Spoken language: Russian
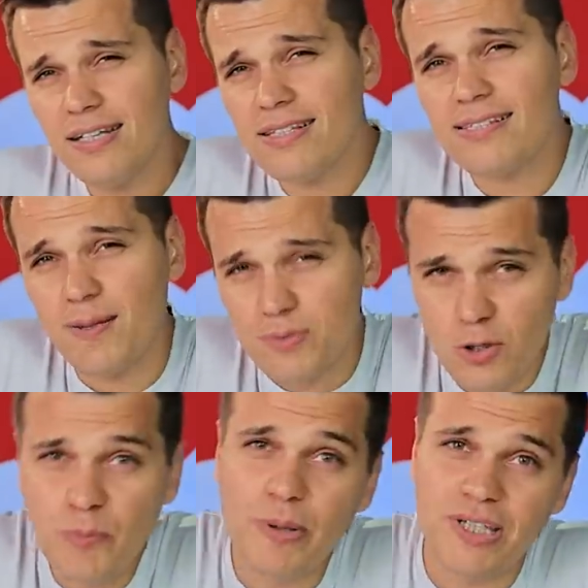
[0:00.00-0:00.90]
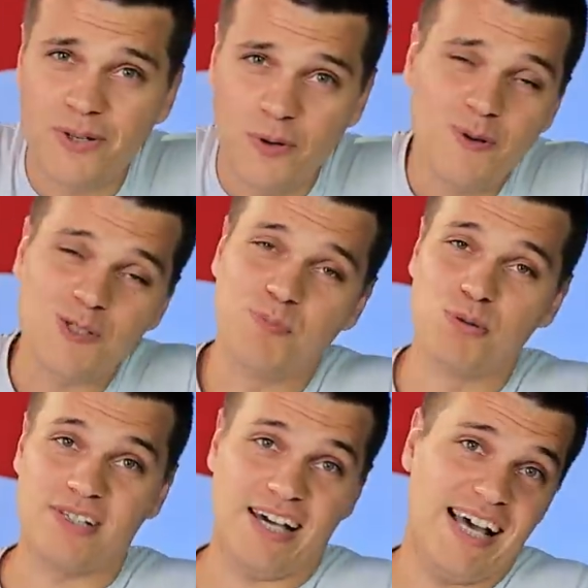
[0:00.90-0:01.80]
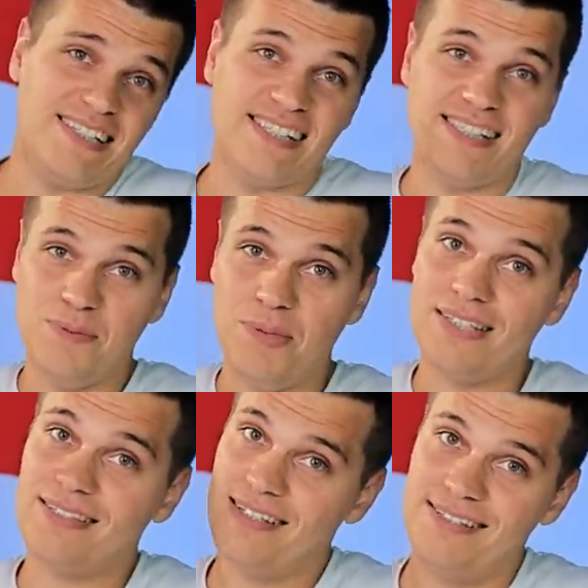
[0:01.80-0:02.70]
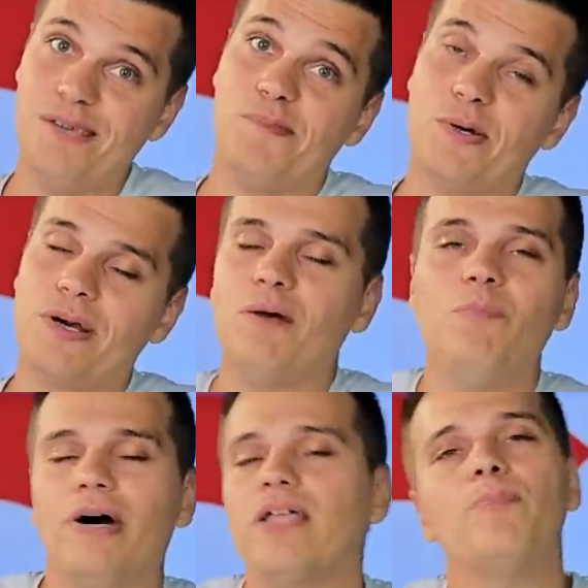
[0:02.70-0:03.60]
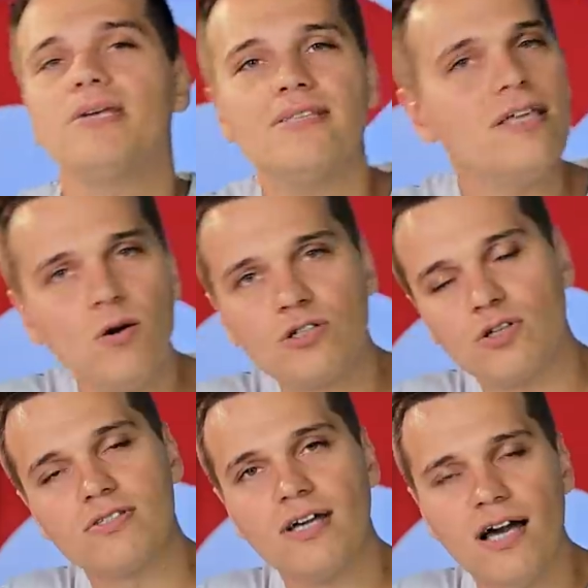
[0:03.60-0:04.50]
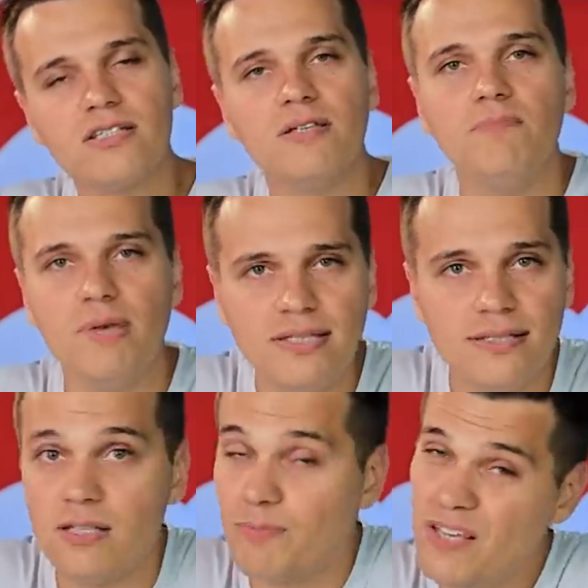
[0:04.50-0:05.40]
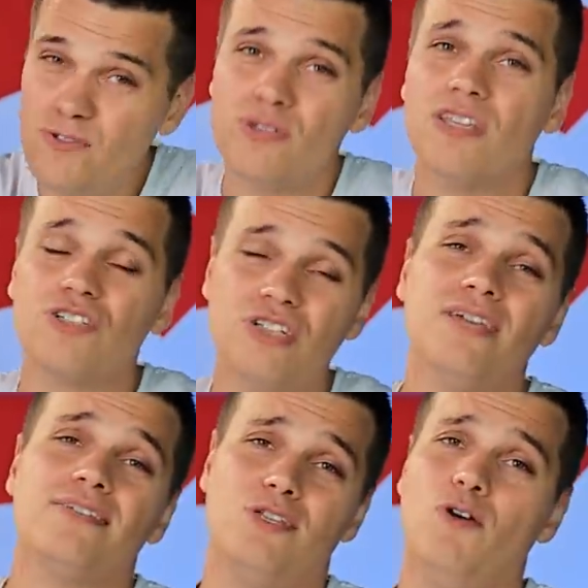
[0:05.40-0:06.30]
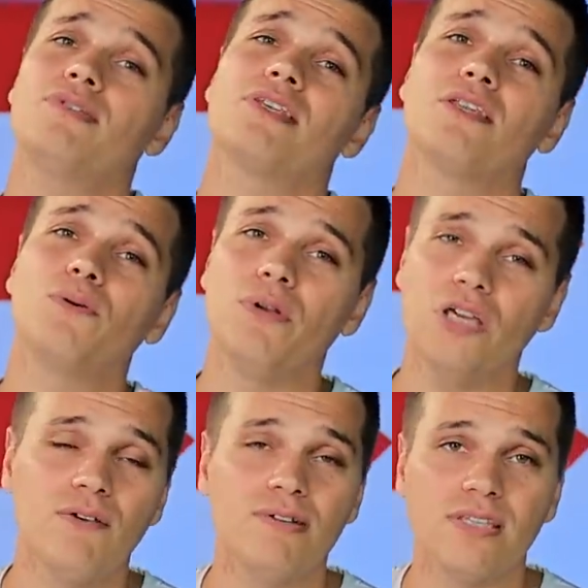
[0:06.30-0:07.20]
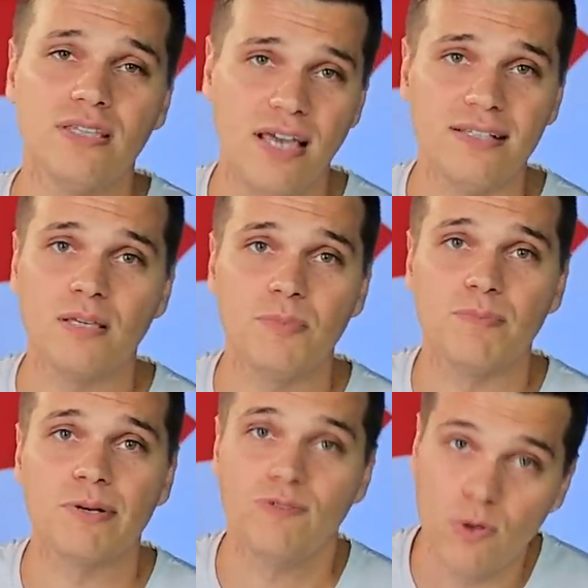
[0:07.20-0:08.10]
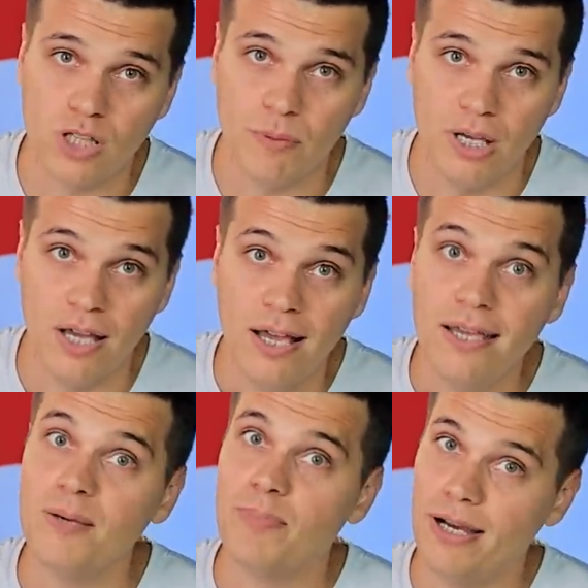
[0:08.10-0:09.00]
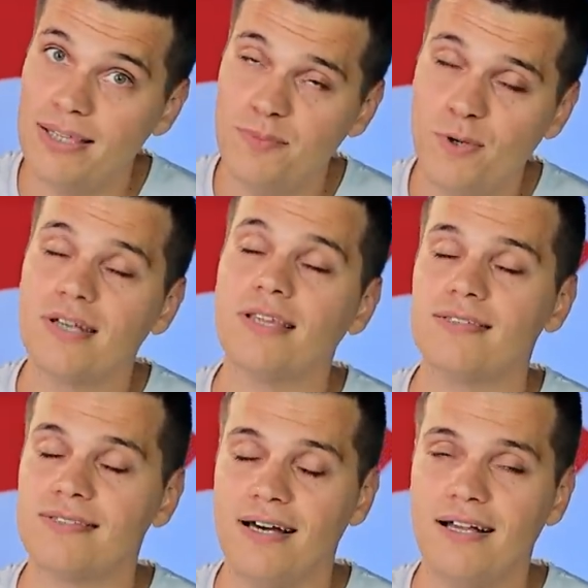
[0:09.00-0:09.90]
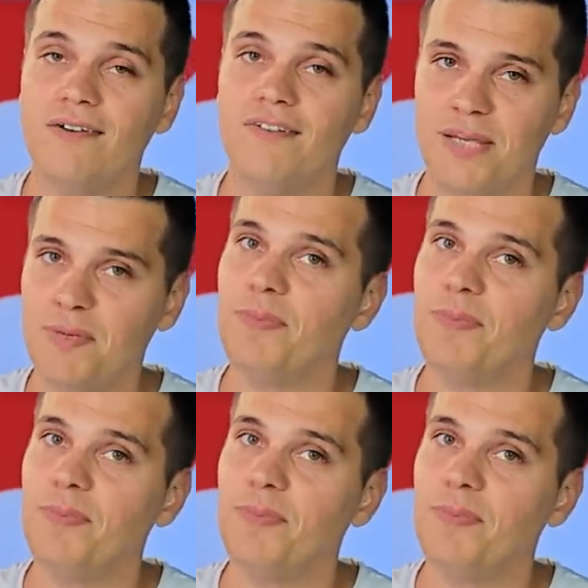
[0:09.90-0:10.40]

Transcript: Кажется, Samsung потихоньку спускается с небес на землю. Компания признает, что с каждым месяцем ей все сложнее становится конкурировать с китайскими смартфонами, и поэтому настало время